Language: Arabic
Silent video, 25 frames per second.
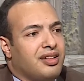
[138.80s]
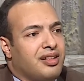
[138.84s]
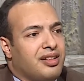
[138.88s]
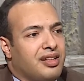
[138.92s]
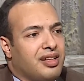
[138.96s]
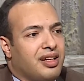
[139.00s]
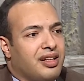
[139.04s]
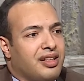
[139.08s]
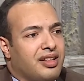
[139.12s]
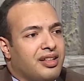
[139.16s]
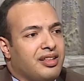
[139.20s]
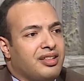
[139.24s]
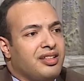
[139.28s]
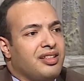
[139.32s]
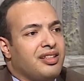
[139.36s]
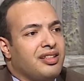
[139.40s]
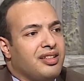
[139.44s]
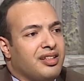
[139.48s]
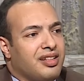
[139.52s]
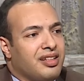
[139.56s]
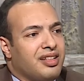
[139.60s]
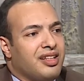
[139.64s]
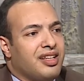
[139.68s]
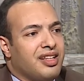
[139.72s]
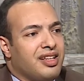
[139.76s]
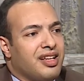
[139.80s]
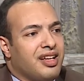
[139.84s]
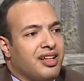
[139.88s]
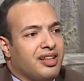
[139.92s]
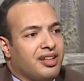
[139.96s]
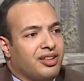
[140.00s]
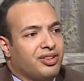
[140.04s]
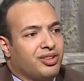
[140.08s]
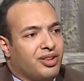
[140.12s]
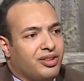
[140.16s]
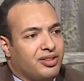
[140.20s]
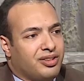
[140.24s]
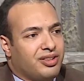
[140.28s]
يعني دي ليا
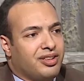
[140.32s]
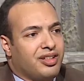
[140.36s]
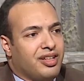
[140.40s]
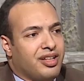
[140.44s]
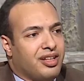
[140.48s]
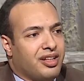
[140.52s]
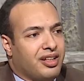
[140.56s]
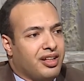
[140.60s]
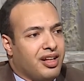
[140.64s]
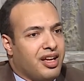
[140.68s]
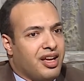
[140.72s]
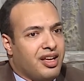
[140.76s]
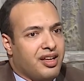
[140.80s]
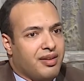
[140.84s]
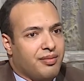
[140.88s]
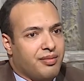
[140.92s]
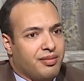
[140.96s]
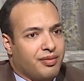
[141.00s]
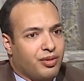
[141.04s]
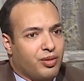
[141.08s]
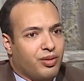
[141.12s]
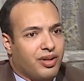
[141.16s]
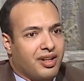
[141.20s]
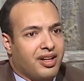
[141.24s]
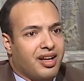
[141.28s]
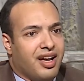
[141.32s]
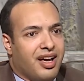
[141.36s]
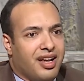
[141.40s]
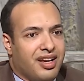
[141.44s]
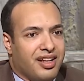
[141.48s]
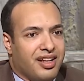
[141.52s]
انا شخصيا جاي ابروزها